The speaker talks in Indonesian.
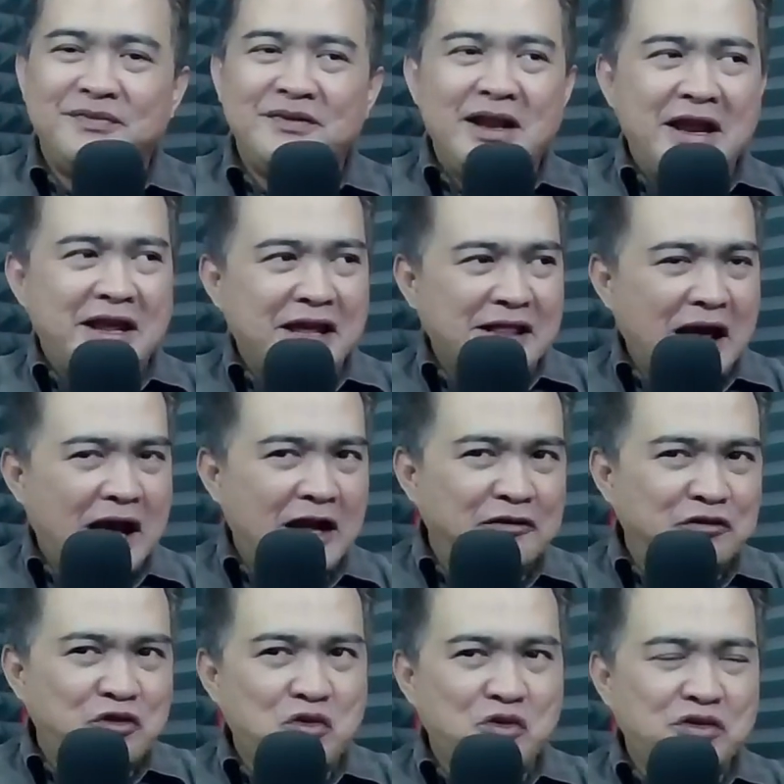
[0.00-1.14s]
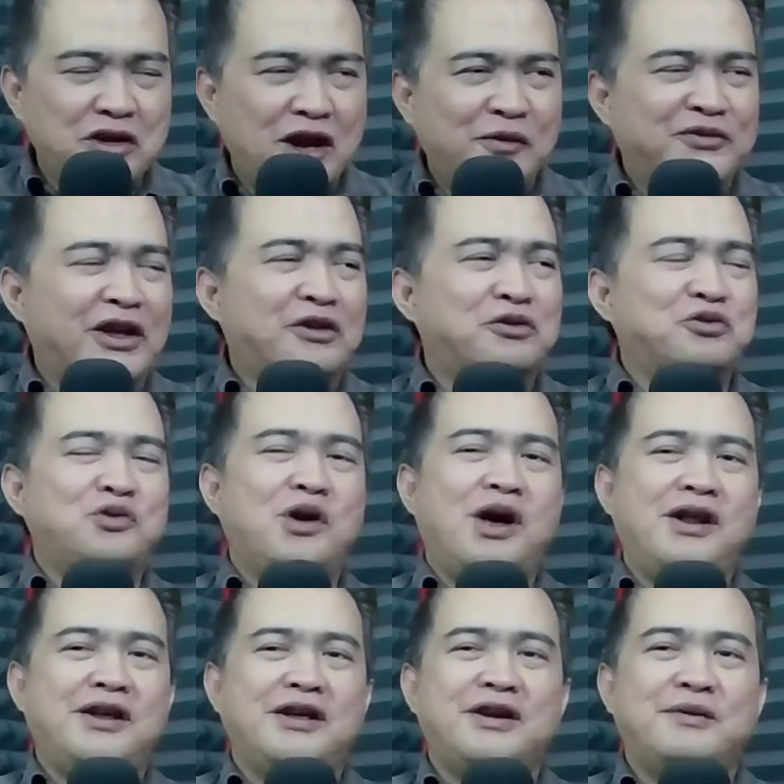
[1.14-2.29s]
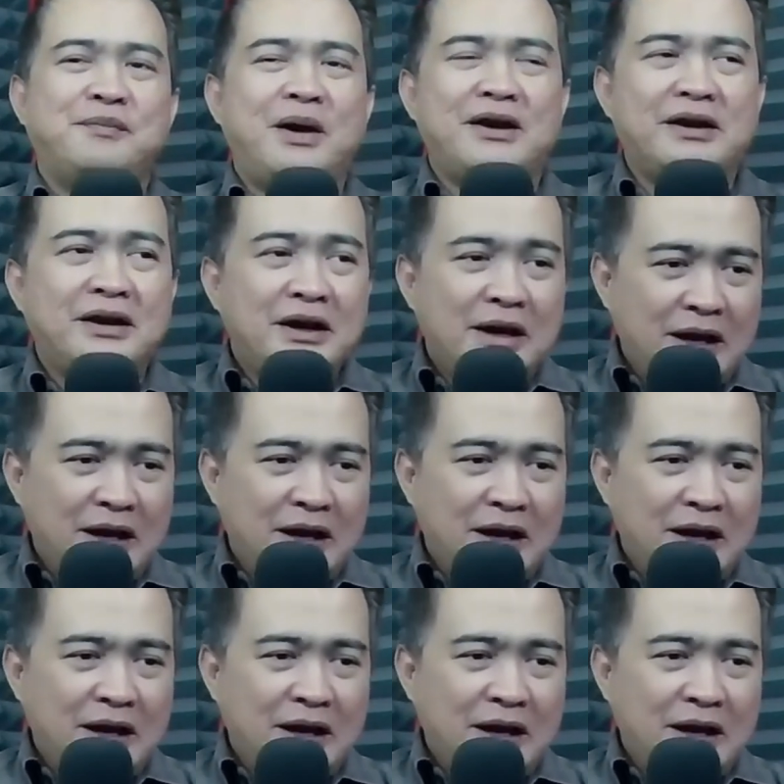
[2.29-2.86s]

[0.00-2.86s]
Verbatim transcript: Jadi kita akan tunggu dalam satu dua hari ke depan